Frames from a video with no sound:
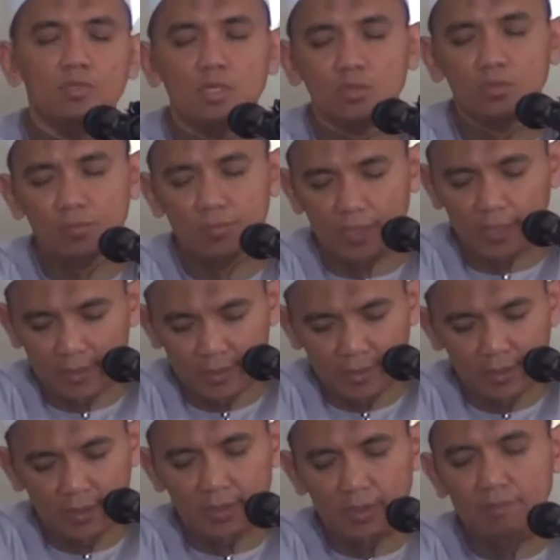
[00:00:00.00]
sebuah
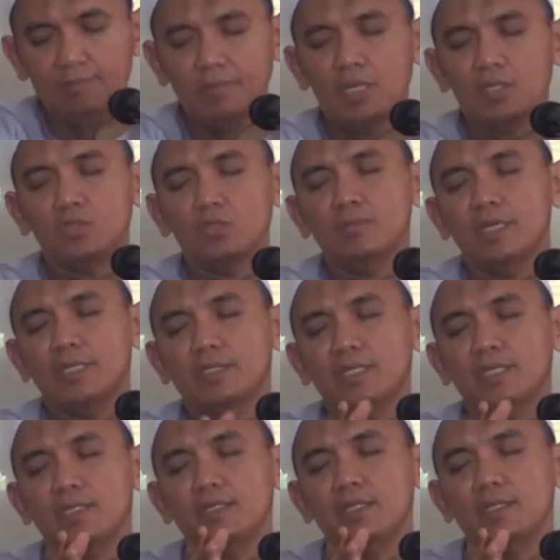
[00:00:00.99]
rumah, batu
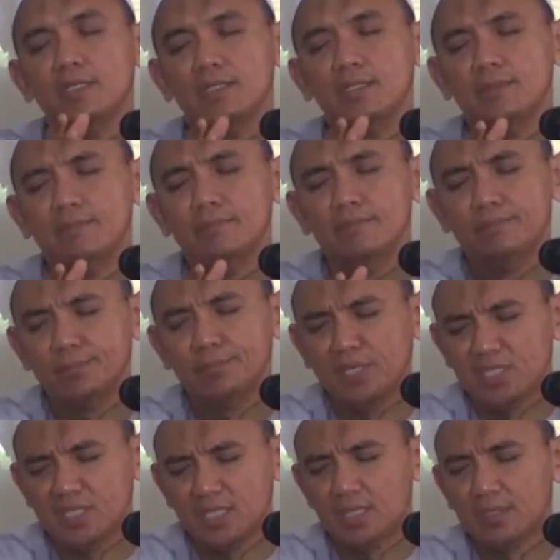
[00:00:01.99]
batanya dari
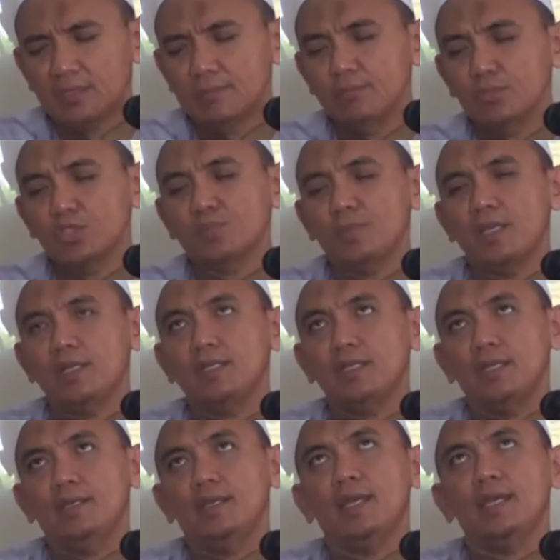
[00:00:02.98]
emas yang tembus
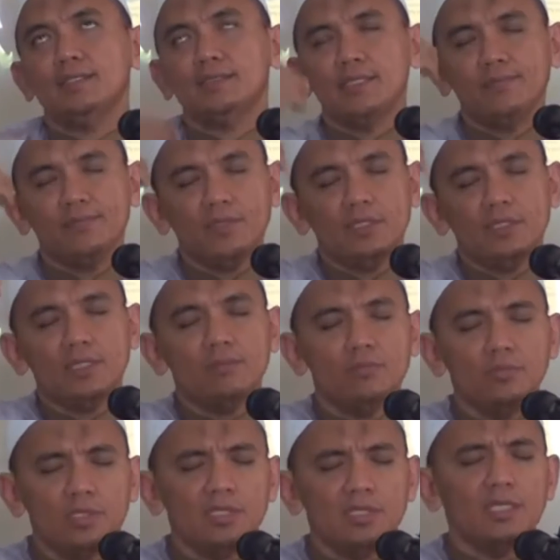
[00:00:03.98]
pandang, atapnya
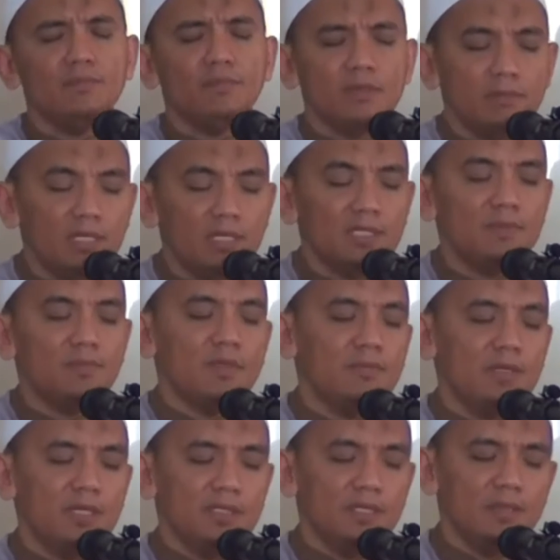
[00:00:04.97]
terbuat dari
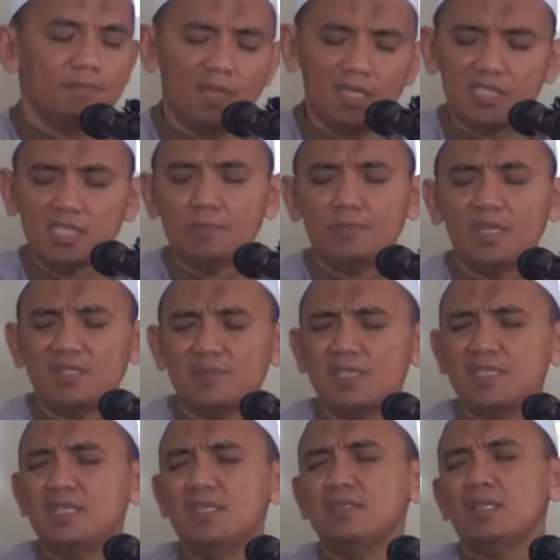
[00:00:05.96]
permata-permata,
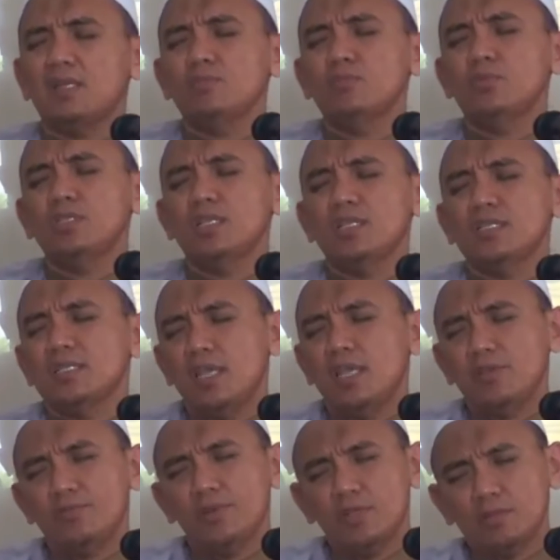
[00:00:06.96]
pasir-pasirnya terbuat dari
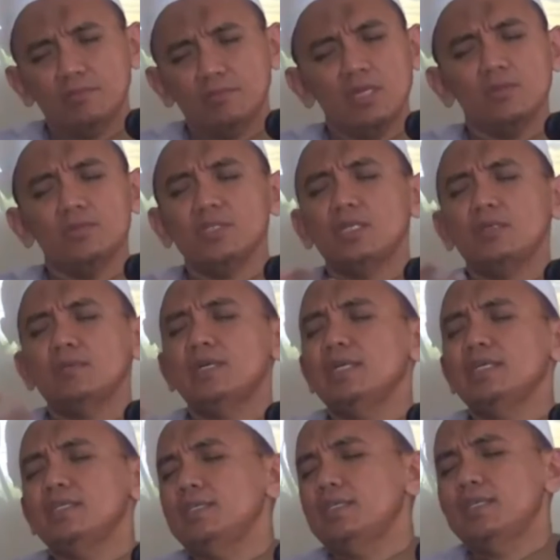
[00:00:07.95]
za'faron, baunya
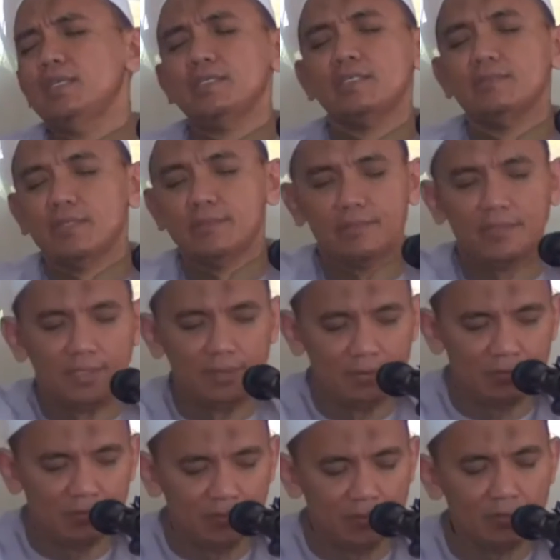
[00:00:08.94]
wangi semerbak.
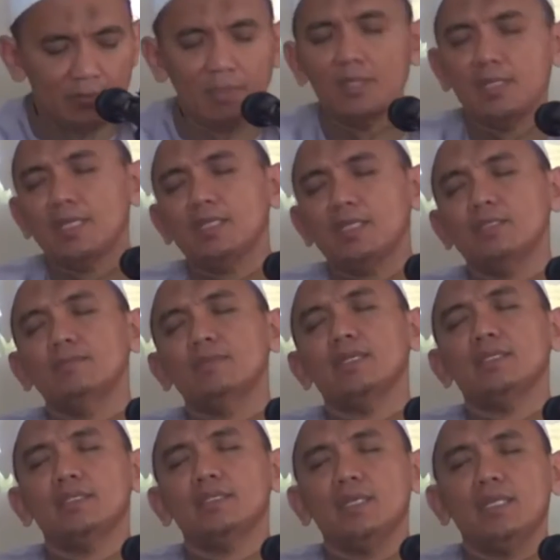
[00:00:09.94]
Malah laki itu
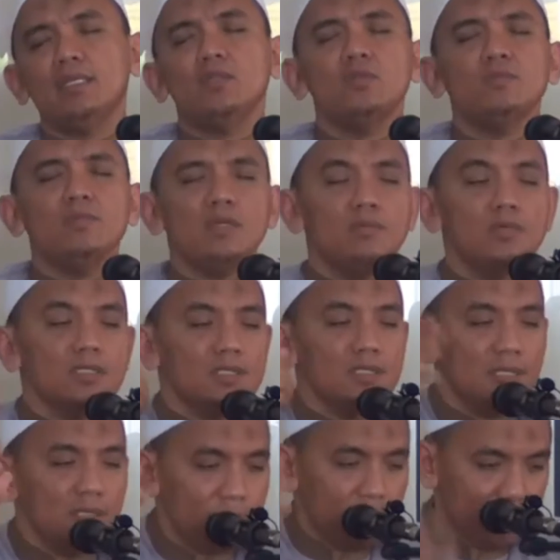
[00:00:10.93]
mengatakan, ini rumah buat
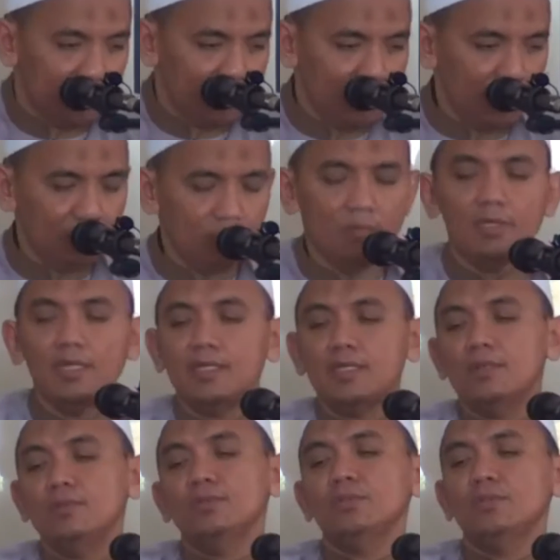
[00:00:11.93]
siapa?
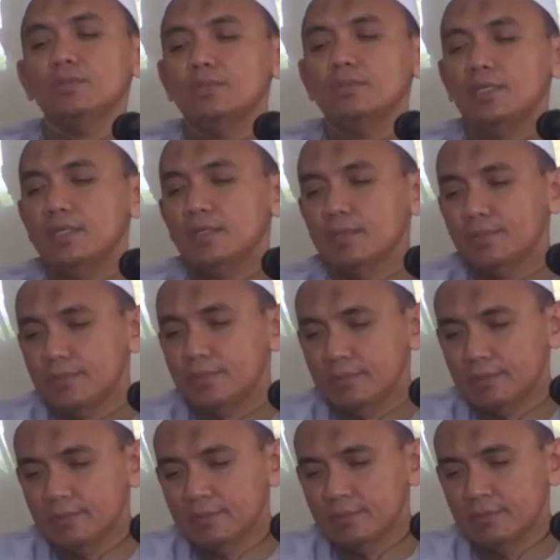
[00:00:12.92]
Bolehkah untukku, wahai
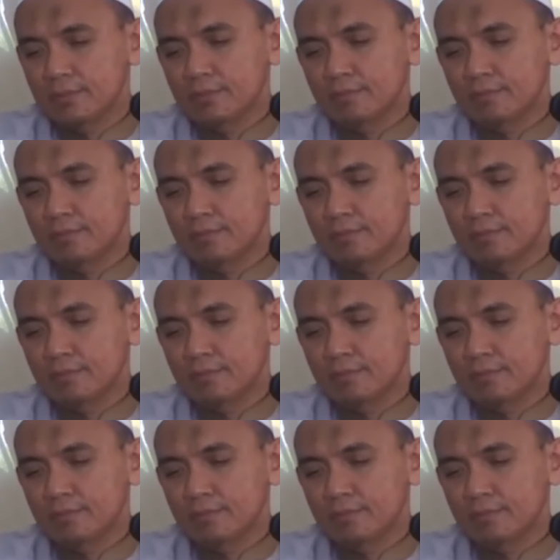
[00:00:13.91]
Rabbku?